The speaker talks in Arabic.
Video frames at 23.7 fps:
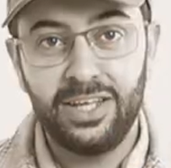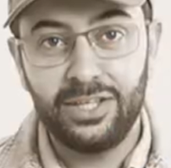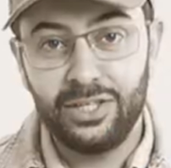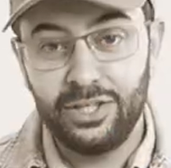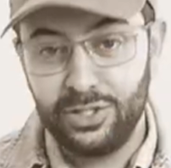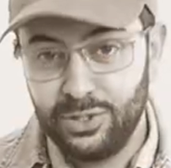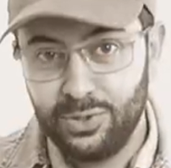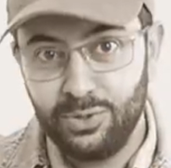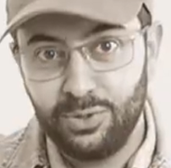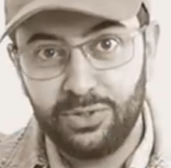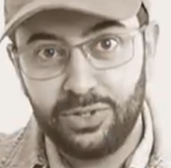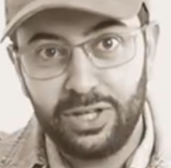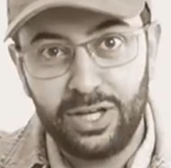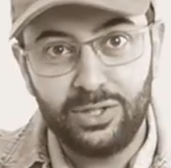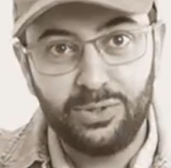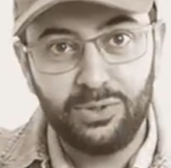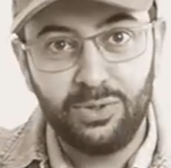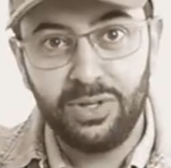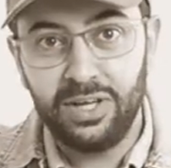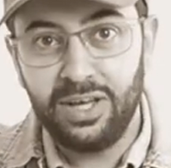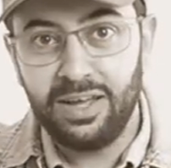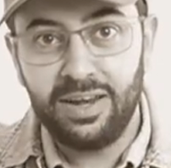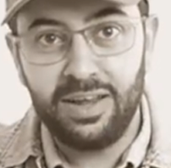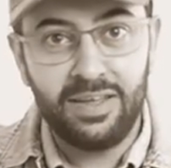لا تنسون
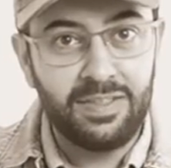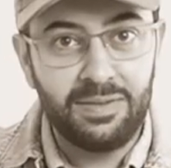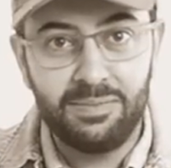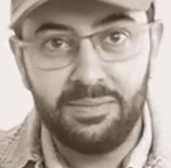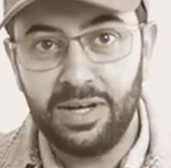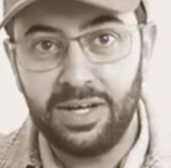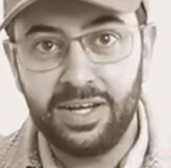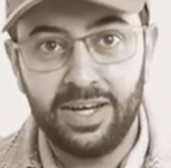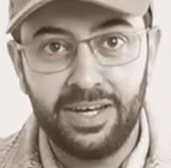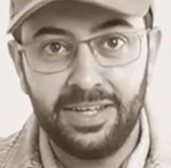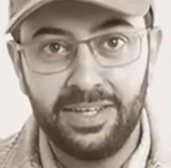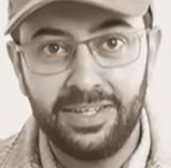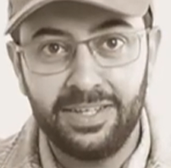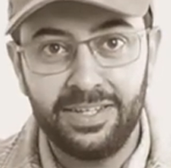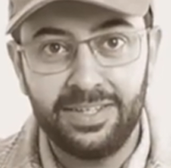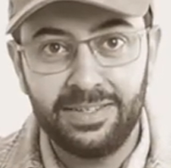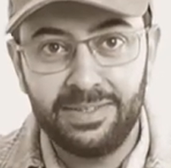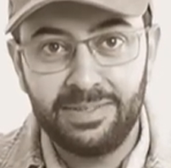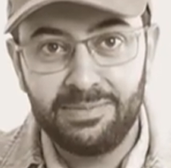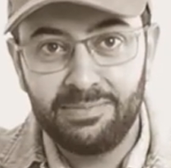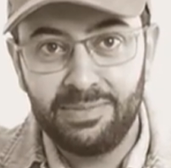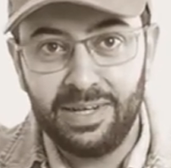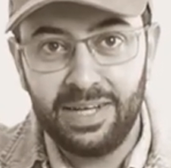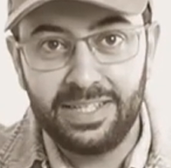ترجعون غراض هنا
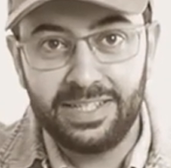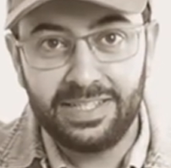مع